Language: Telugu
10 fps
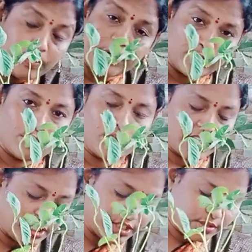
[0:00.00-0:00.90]
పెడుతూ ఉంటే
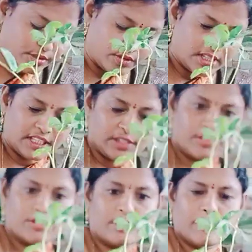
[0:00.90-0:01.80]
తీస్తూ ఉంటే
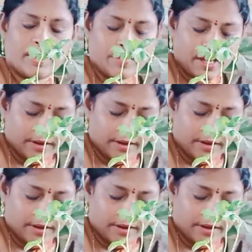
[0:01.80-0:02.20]
తెలుస్తుంది మేబీ